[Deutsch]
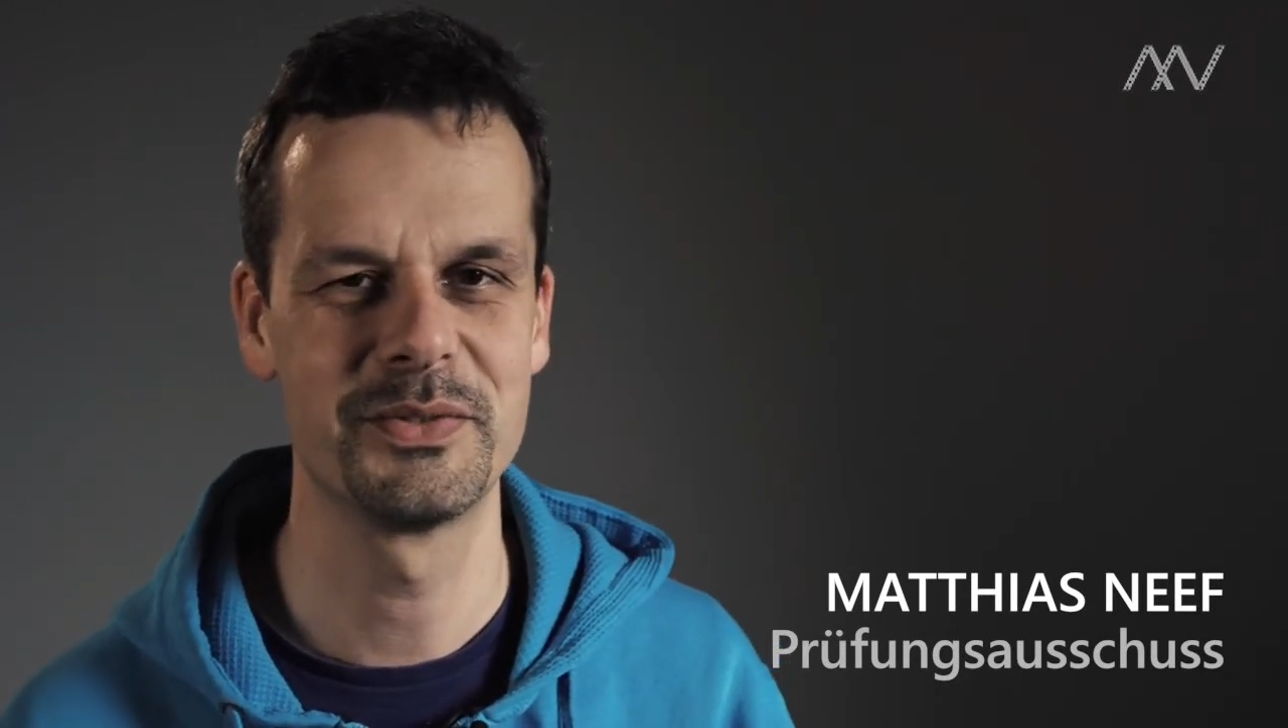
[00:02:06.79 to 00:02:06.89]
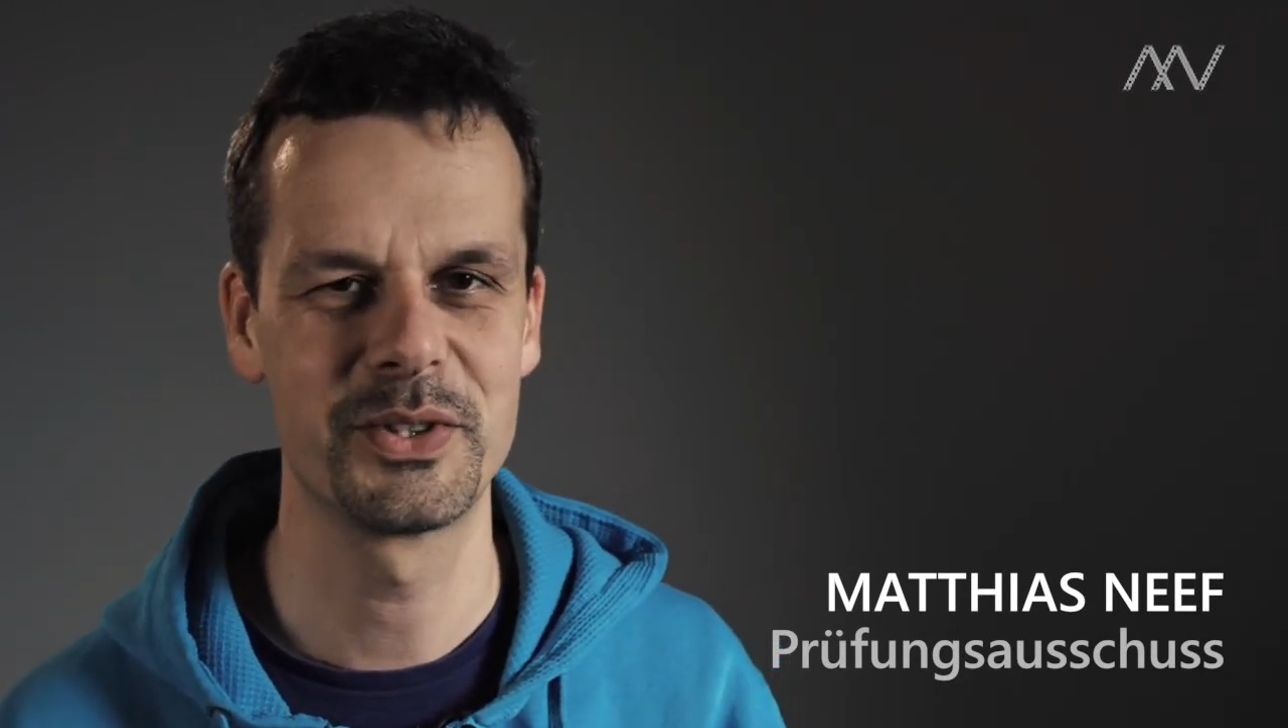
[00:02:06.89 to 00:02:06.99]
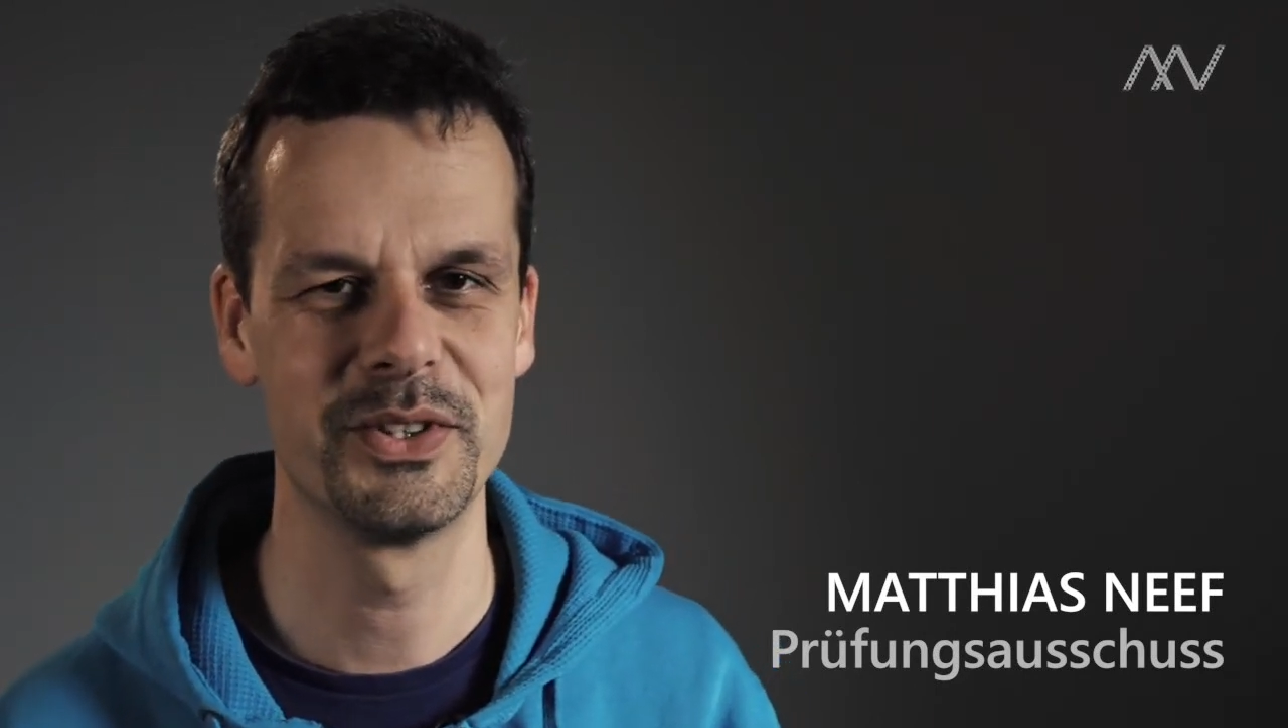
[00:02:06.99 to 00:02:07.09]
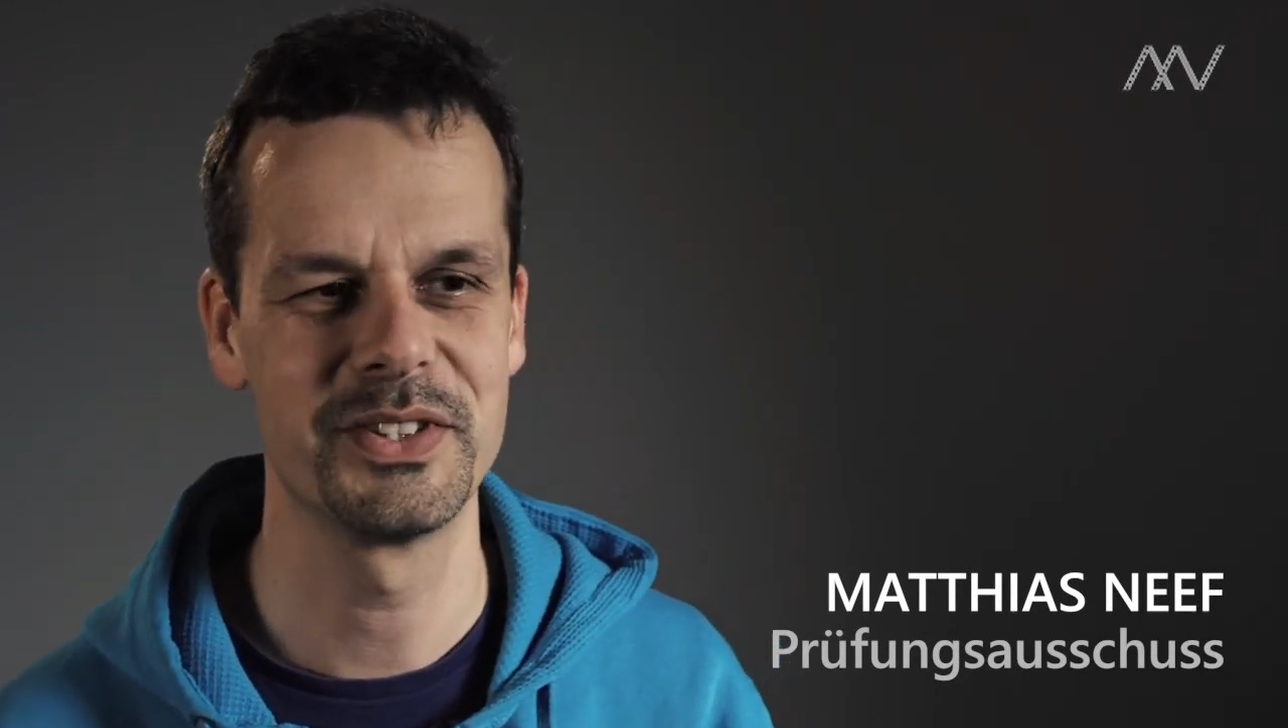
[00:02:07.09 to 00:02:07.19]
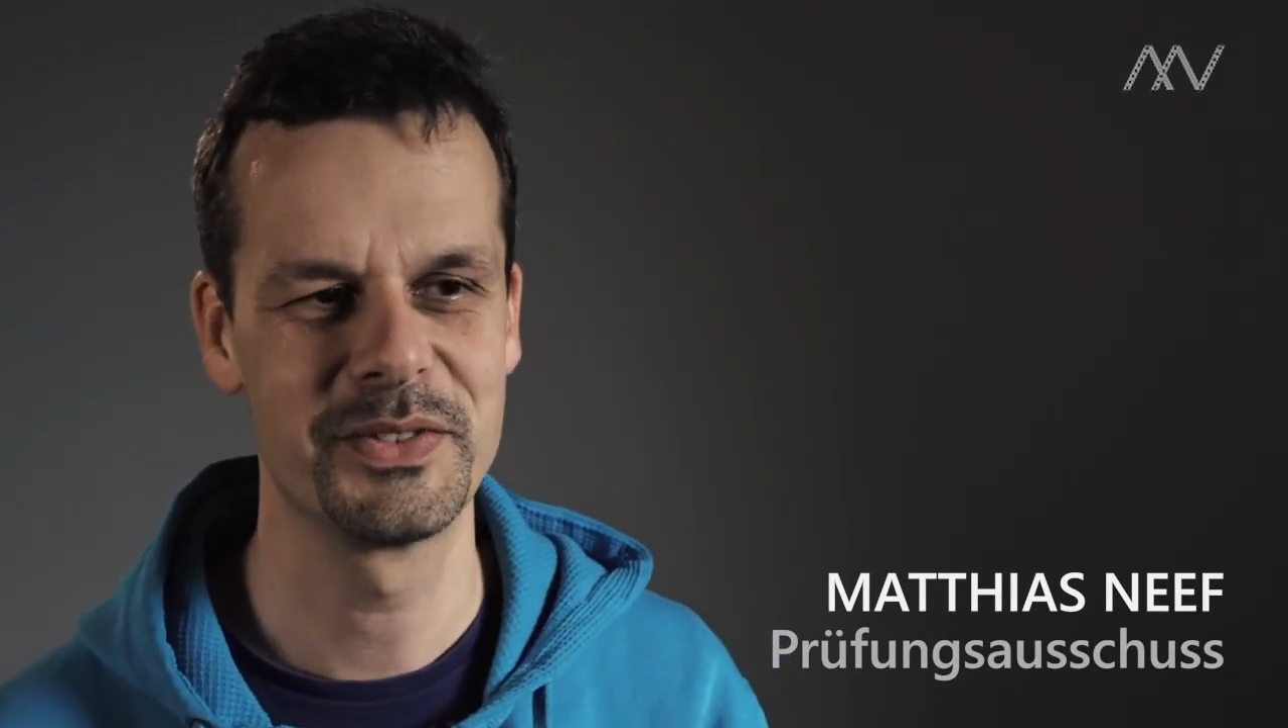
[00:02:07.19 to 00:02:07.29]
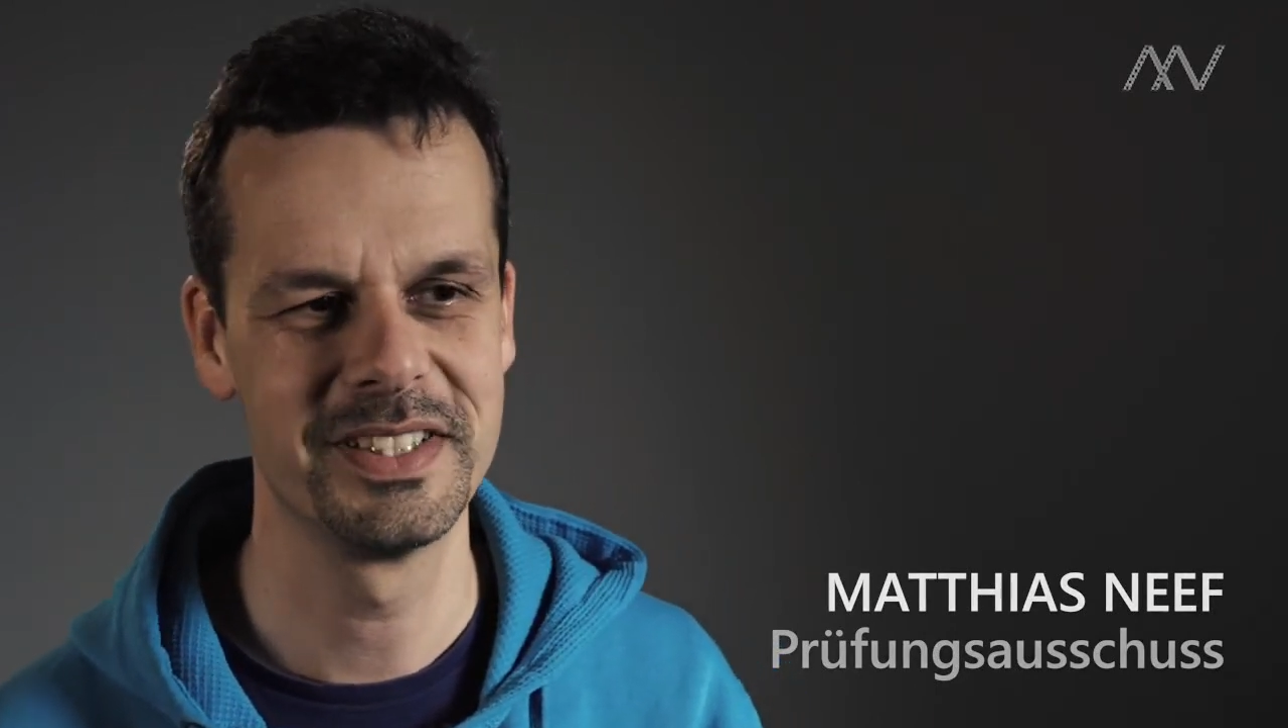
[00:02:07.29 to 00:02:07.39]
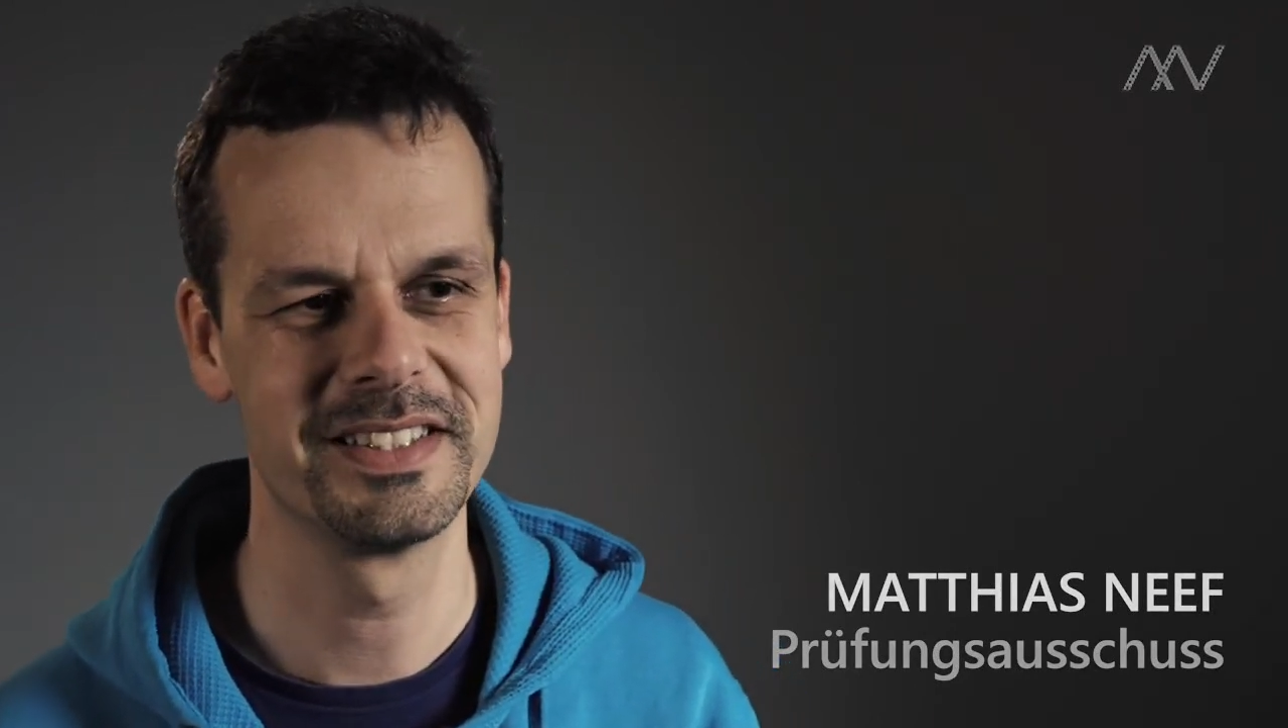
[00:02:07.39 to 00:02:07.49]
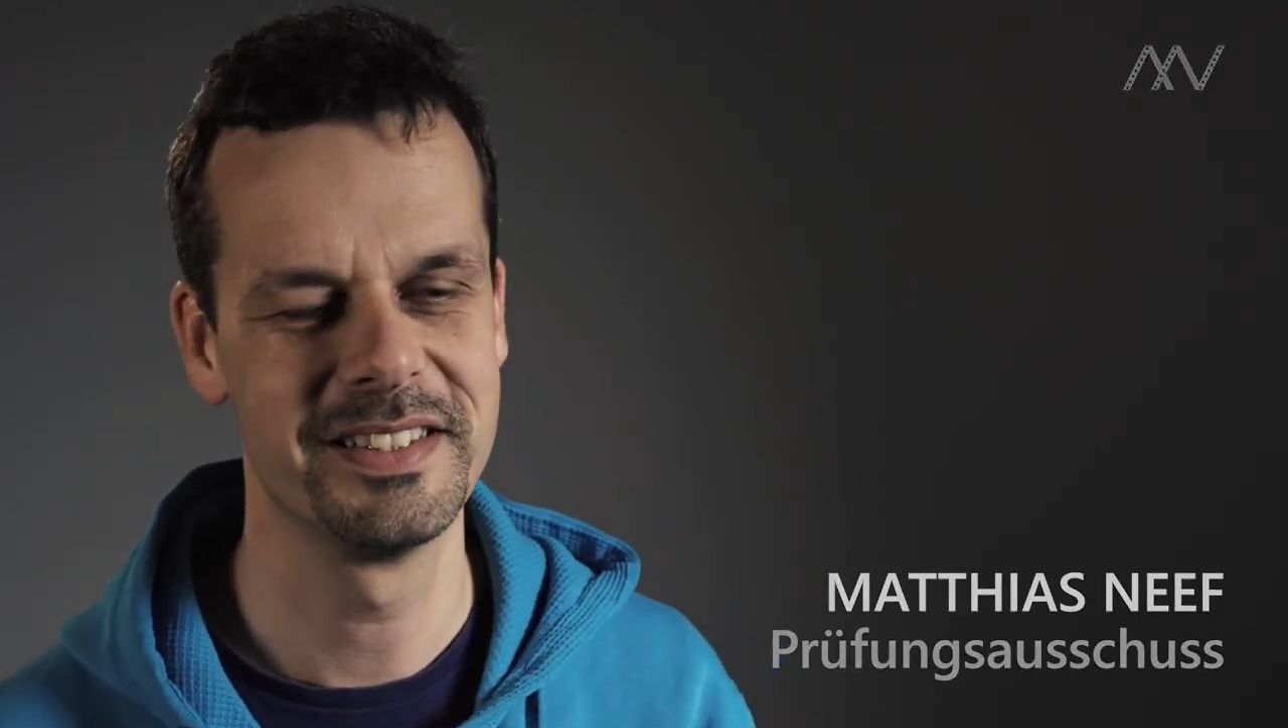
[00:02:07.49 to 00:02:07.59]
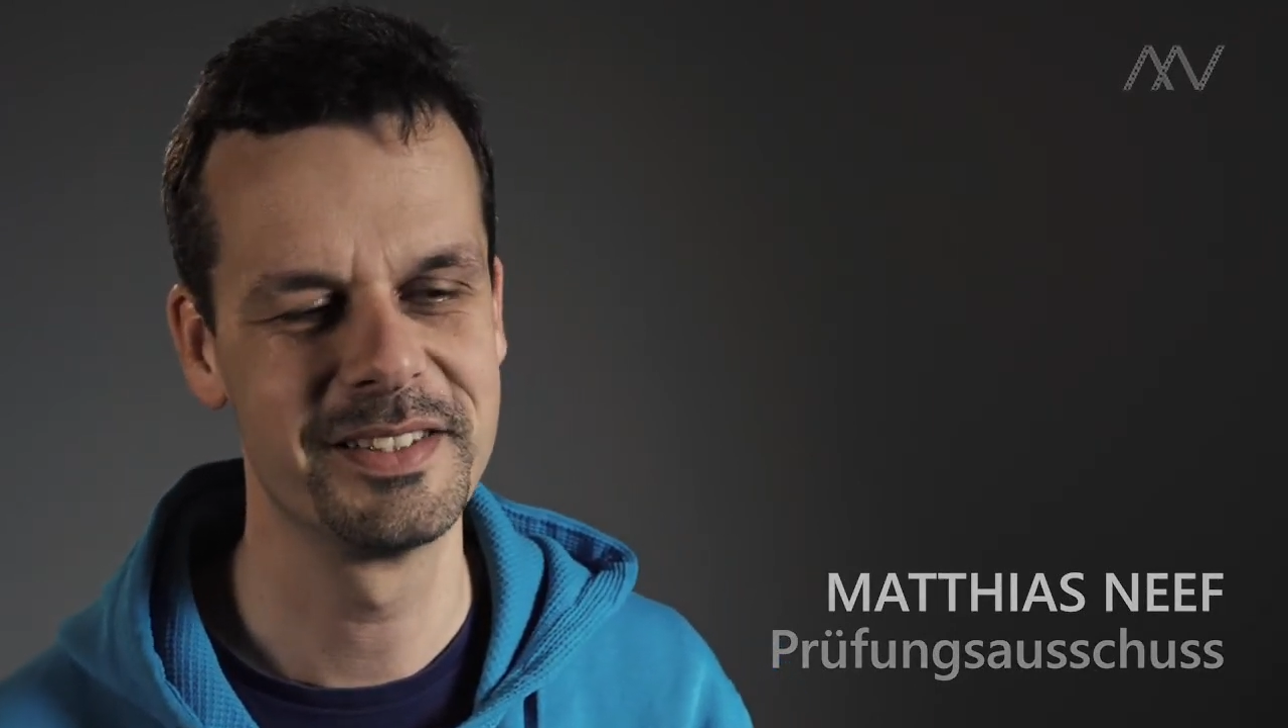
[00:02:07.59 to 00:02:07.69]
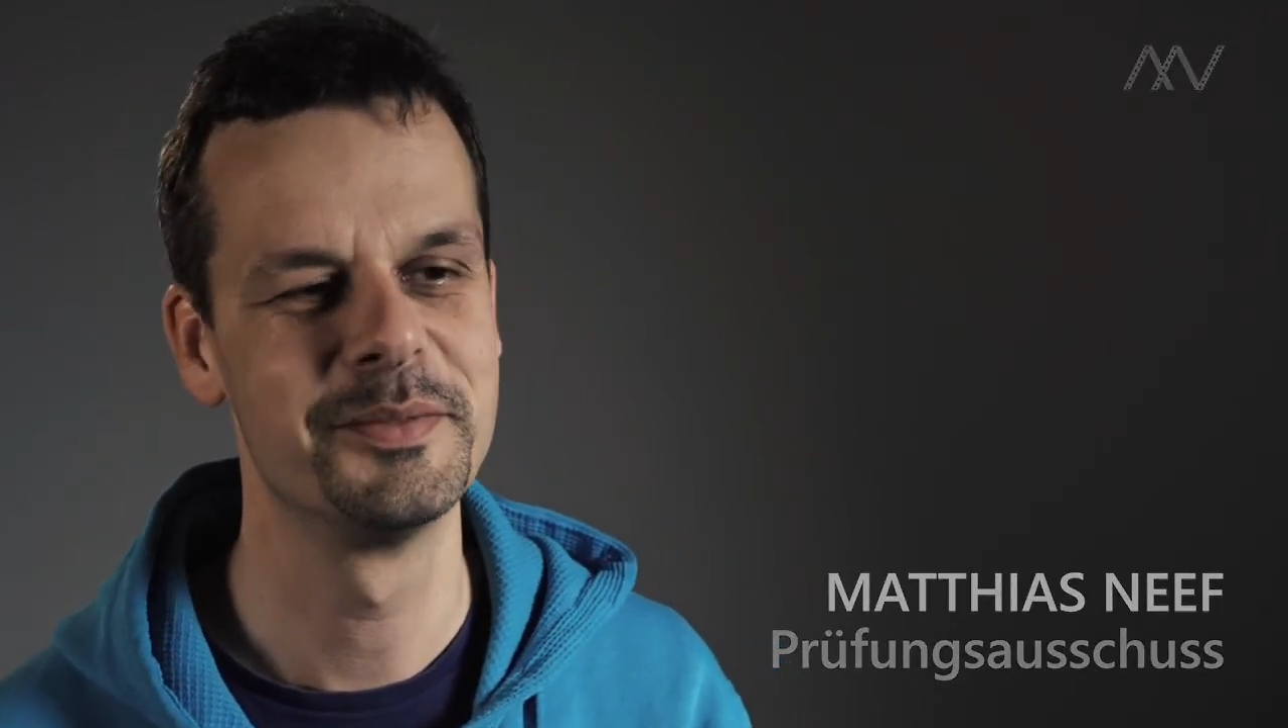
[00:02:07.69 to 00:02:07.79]
Konsequenzen
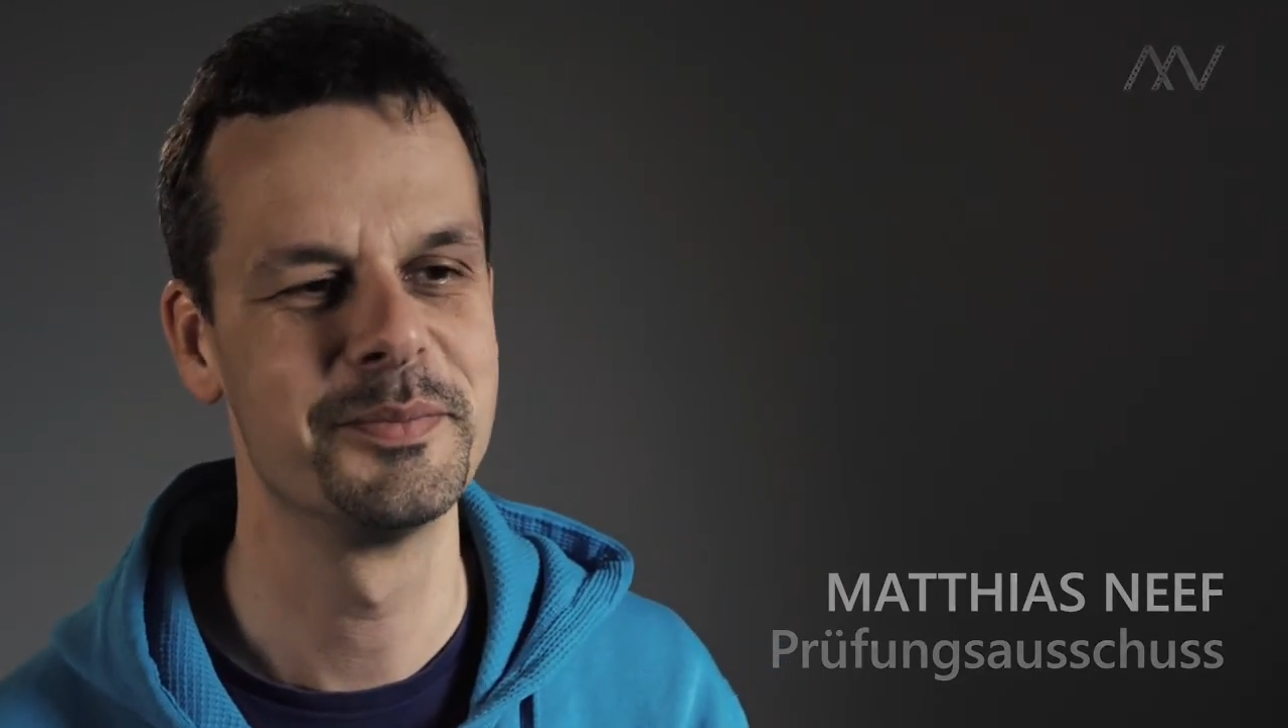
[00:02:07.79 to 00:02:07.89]
hat.